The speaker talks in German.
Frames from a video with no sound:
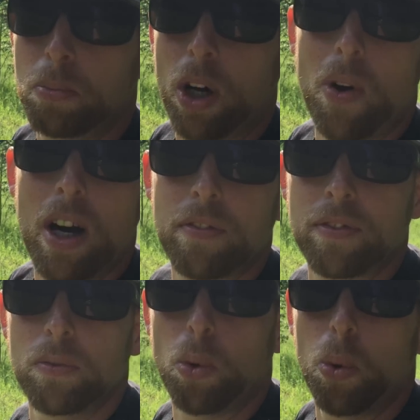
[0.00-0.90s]

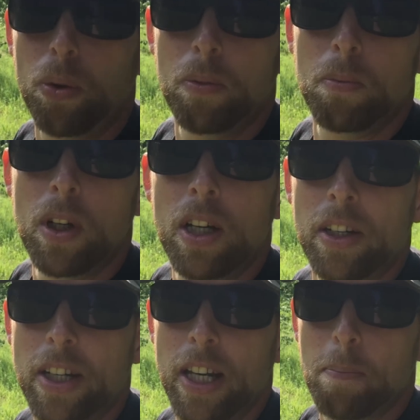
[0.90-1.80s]
dauerhaften Wohnen
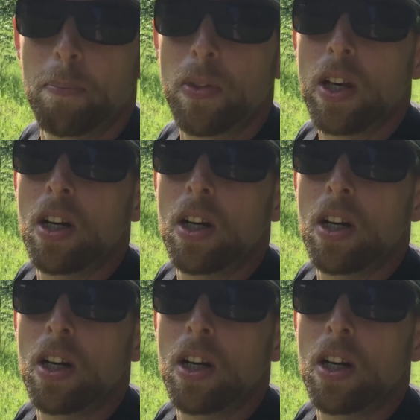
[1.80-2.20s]
nehmen